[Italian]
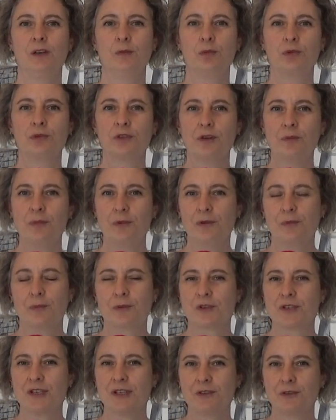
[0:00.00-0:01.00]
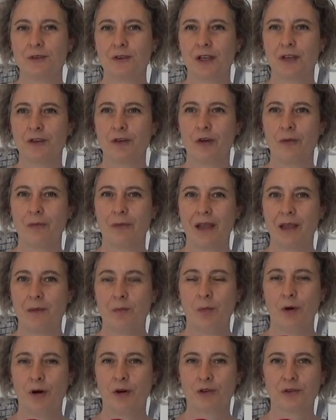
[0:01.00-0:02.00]
Purtroppo il progetto non andò mai in
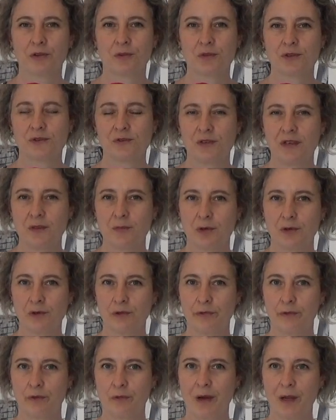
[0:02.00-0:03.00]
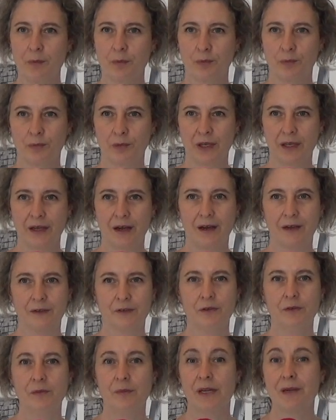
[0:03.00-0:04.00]
porto e questo libro non fu mai
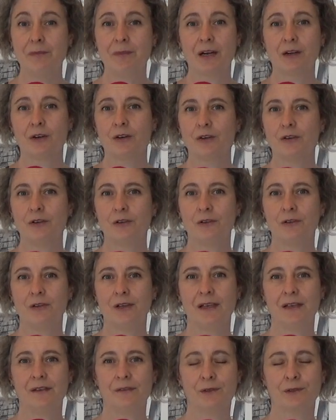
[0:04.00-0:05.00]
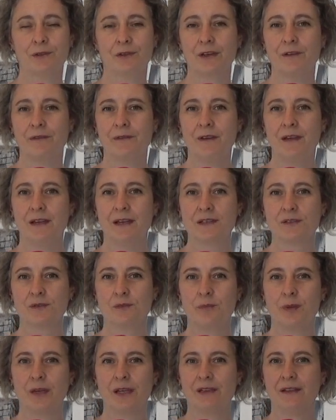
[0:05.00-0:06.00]
pubblicato, ma rimangono le fotografie
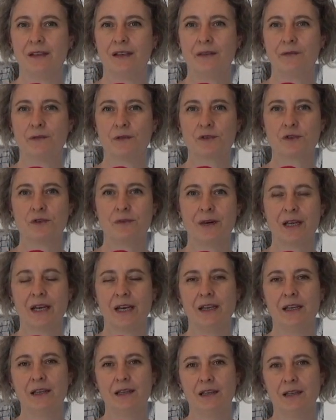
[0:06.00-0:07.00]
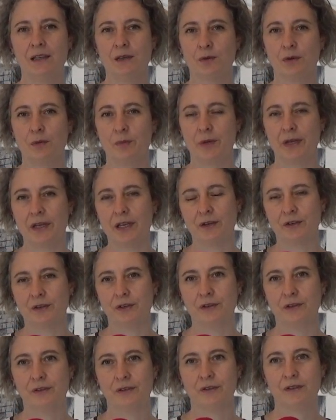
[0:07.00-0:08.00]
stupende di Fosco Maraini di quel
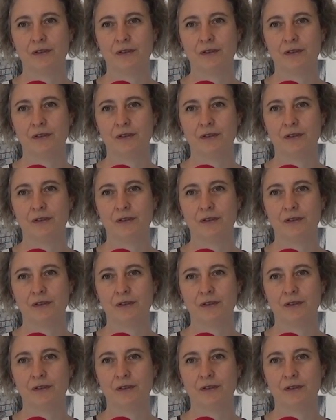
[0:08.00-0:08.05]
periodo.